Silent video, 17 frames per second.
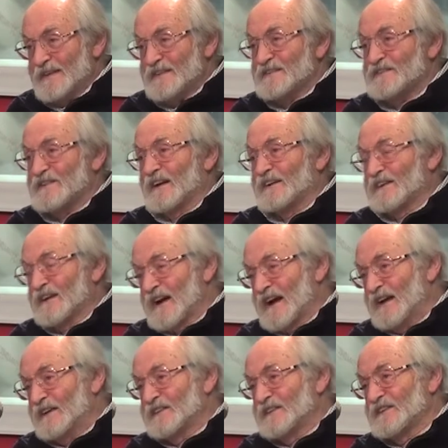с
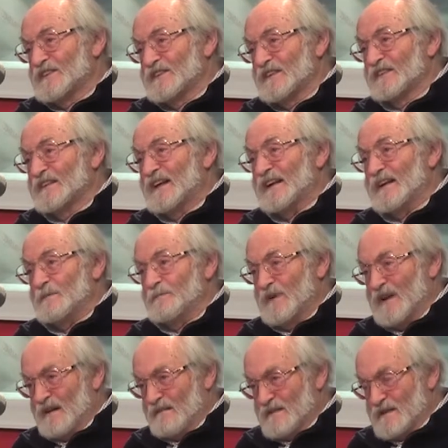окраины села
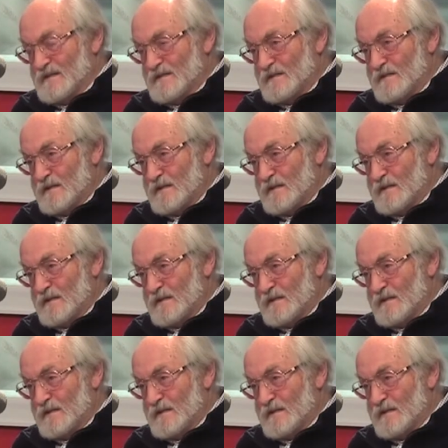Леплява